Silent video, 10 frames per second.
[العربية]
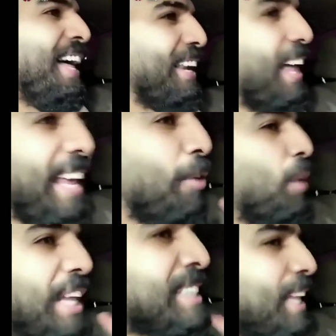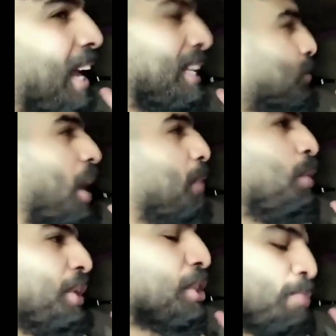والله والله الصراحه السؤال
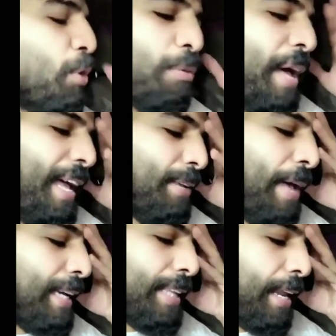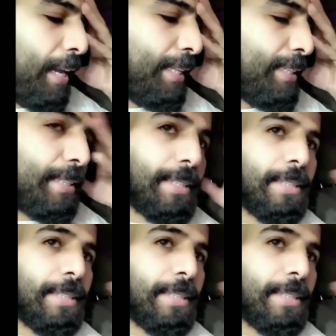محرج موق ما يعني ما اقدر ارد